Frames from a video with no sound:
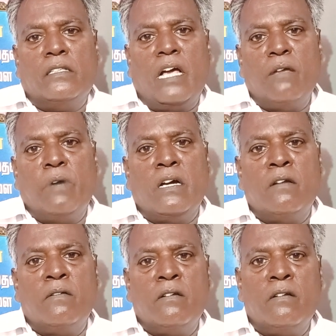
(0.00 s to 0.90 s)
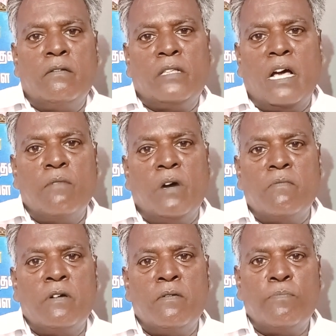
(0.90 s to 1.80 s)
தாய்மகன்
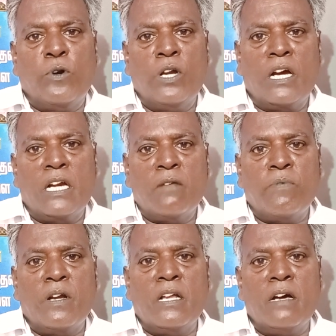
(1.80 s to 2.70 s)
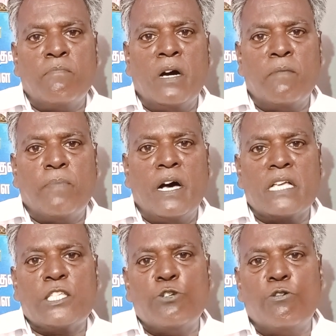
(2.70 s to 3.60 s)
தாய்மாமா பொண்ணை கட்டிப்பான்னு அம்மா அப்பா
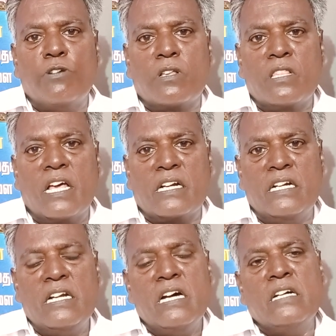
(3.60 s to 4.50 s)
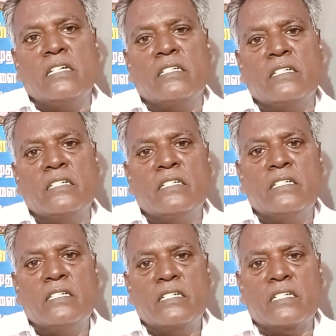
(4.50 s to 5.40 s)
ஆசையோடு இருந்தார்கள்
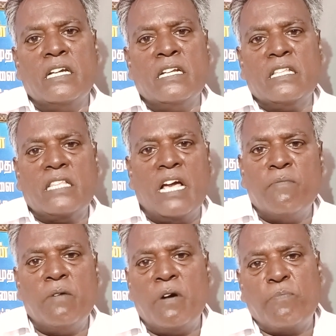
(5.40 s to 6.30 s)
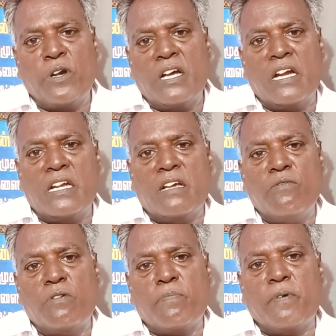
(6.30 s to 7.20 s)
எனக்கு தாய்மாமா பொண்ணை கட்டிக்க
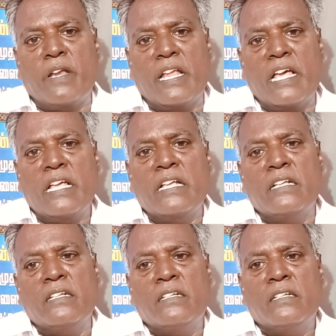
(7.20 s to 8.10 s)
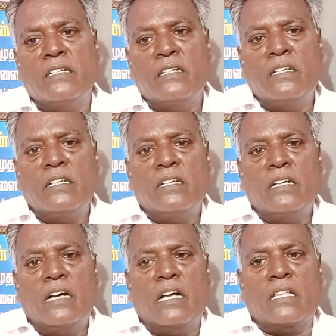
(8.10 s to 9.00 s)
விருப்பம் இல்லை
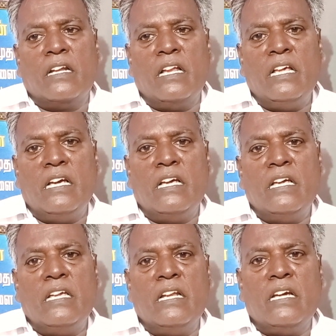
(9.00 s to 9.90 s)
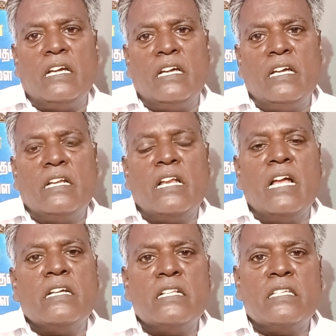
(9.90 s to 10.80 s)
அதனால் எனக்கு
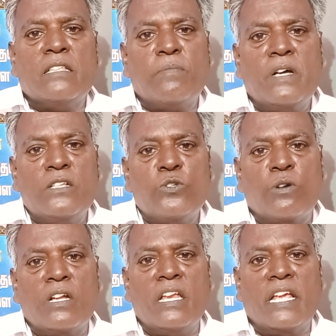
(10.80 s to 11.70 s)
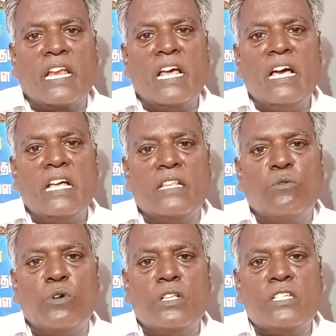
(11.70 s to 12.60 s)
நான்கு சித்தப்பான்னு சொன்னேன் இல்லைங்களா
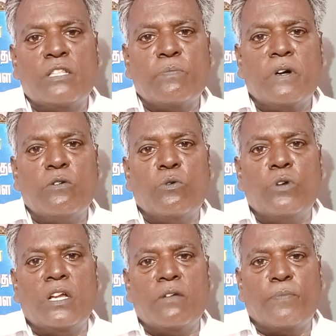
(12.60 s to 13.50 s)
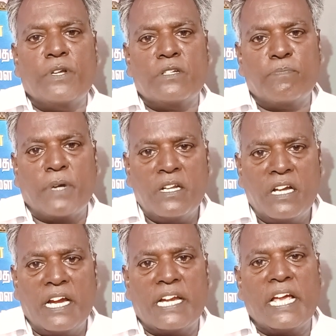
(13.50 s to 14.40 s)
அதில் ஒரு சித்தப்பாவை கூட்டிகிட்டு போயிட்டு பெண்
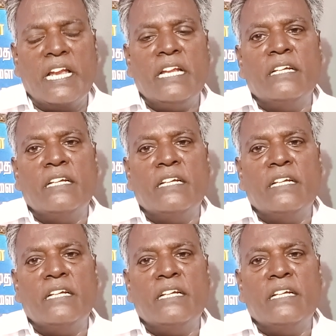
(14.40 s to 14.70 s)
கேட்டேன்